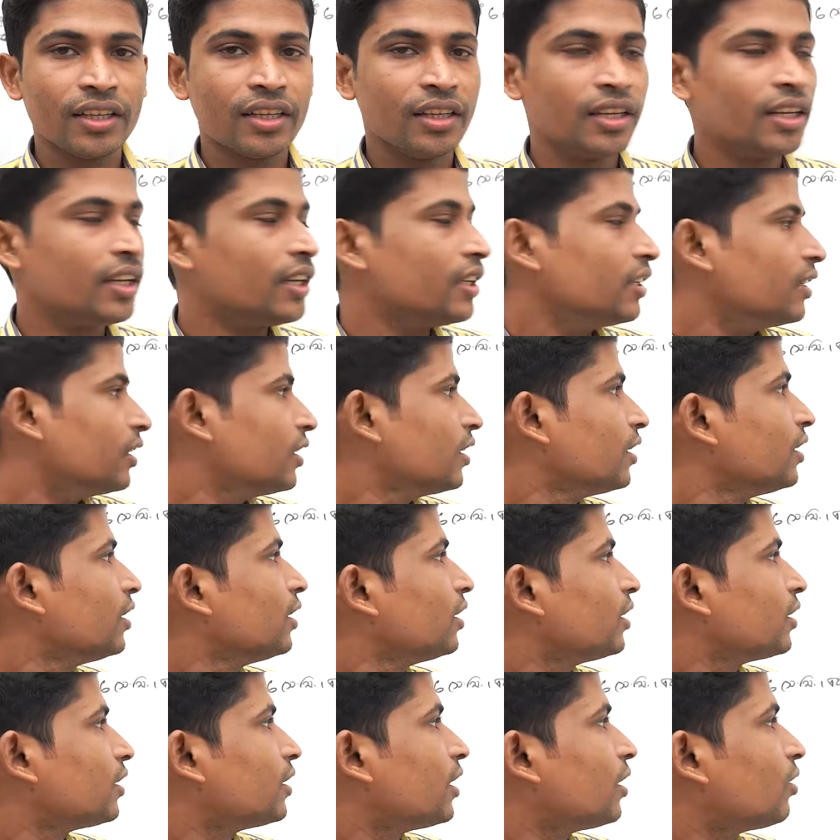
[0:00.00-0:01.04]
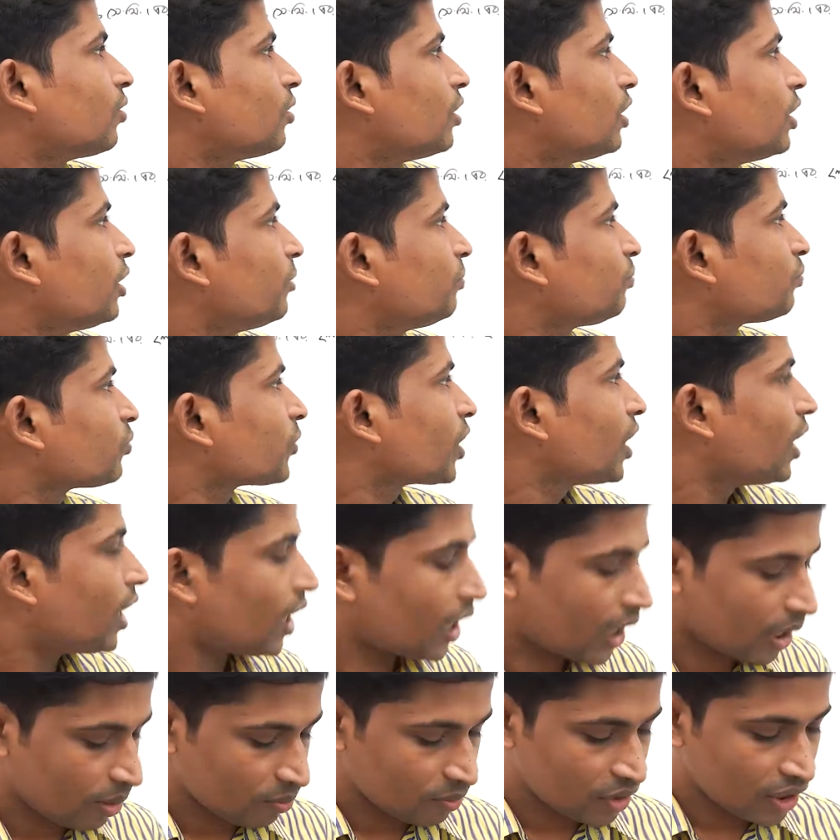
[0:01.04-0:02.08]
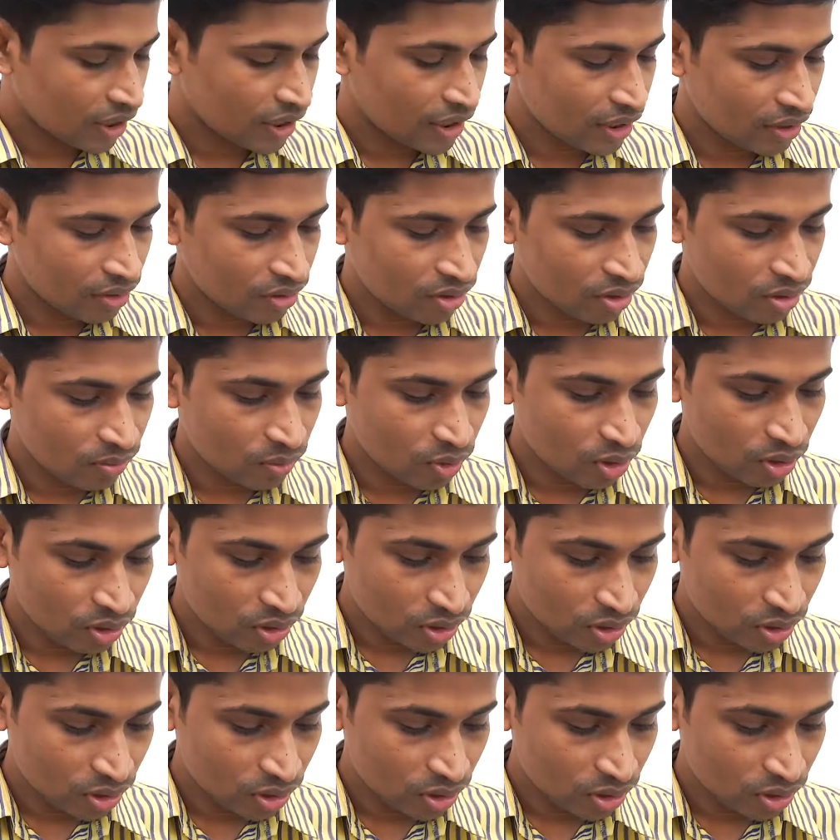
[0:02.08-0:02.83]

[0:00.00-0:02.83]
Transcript: নেই তাহলে আমরা কি করব